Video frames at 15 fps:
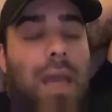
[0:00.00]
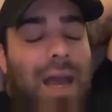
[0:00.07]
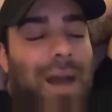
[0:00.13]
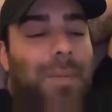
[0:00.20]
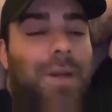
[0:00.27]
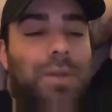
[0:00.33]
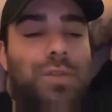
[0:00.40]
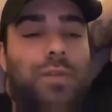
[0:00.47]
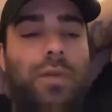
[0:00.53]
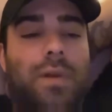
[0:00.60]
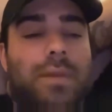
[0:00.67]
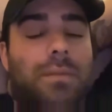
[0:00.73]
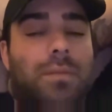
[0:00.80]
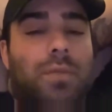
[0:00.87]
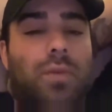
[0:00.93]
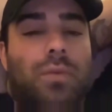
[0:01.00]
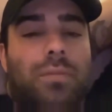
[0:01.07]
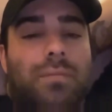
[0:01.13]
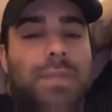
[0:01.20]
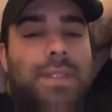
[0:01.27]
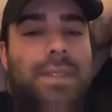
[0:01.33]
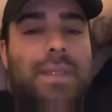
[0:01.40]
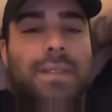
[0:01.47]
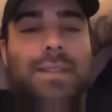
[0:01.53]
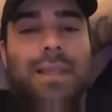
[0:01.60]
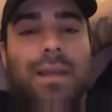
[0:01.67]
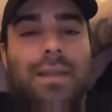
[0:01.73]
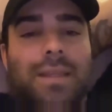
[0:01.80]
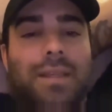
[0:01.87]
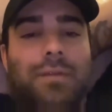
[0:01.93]
Après, tu vois, c'est
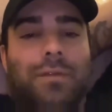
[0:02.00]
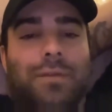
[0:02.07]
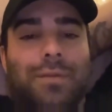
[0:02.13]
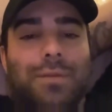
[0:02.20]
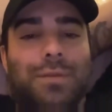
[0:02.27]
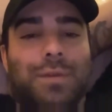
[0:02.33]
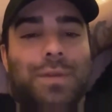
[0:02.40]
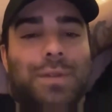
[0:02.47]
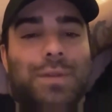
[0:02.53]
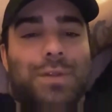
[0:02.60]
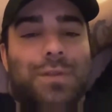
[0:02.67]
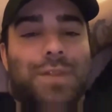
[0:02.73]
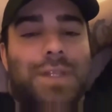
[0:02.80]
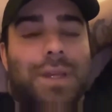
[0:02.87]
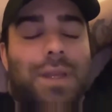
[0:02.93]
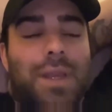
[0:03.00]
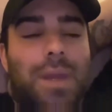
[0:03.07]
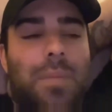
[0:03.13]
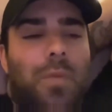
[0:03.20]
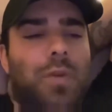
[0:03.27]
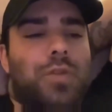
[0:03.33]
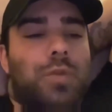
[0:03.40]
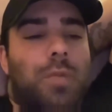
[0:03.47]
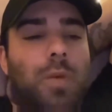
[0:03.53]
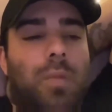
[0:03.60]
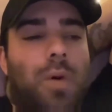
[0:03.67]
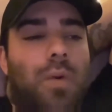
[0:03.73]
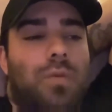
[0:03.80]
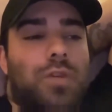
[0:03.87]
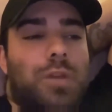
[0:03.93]
un kiff. Tu vois ce que je veux dire Moi, du
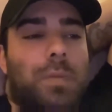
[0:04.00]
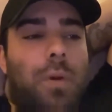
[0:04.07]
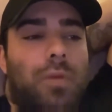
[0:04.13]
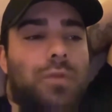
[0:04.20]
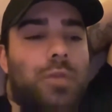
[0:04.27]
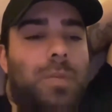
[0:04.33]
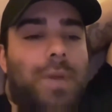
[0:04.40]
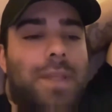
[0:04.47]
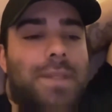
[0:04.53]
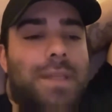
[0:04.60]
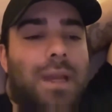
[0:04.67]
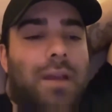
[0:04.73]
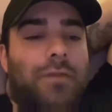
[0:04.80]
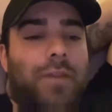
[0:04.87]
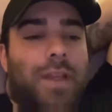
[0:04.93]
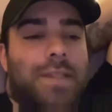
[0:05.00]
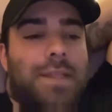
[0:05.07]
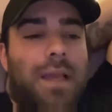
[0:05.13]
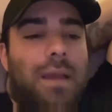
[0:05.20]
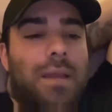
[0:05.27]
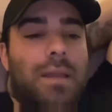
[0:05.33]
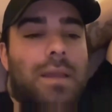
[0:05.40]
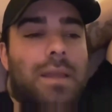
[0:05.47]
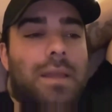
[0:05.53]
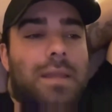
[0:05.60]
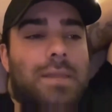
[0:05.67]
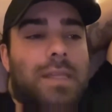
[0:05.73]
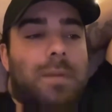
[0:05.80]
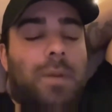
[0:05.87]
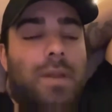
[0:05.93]
moment où je prends du plaisir à faire ça,
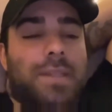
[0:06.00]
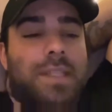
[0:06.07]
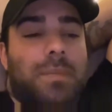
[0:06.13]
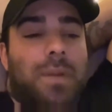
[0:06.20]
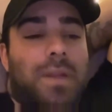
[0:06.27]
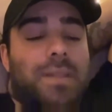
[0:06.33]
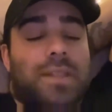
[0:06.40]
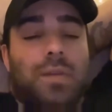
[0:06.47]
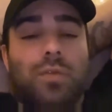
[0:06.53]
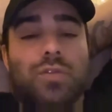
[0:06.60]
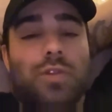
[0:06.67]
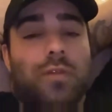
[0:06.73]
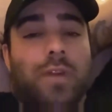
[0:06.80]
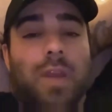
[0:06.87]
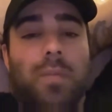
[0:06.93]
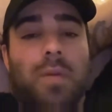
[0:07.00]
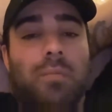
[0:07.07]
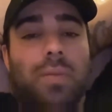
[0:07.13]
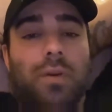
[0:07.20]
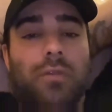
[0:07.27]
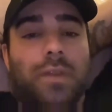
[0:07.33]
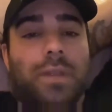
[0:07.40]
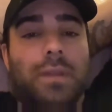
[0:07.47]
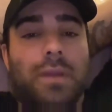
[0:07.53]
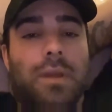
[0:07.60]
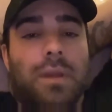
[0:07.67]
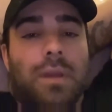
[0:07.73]
c'est le principal. Sinon, je le ferais même pas, en fait.